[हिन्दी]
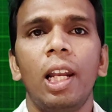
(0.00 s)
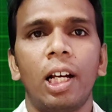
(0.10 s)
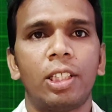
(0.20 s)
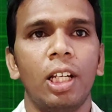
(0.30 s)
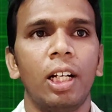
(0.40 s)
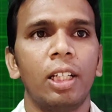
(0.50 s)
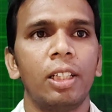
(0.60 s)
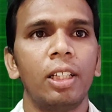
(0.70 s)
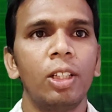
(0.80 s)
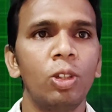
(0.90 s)
लक्षण
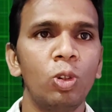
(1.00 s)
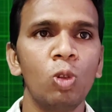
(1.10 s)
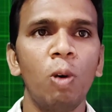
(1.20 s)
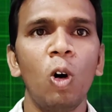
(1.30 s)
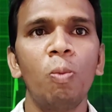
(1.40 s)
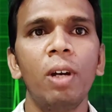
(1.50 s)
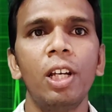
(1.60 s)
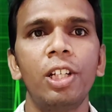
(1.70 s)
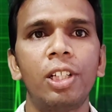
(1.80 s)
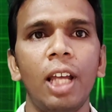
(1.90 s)
युवाओं में
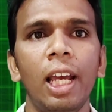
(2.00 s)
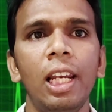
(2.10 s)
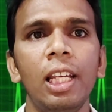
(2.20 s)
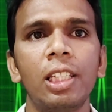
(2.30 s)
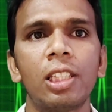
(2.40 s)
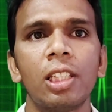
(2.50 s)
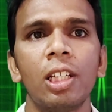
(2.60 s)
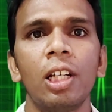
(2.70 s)
स्टाइलिश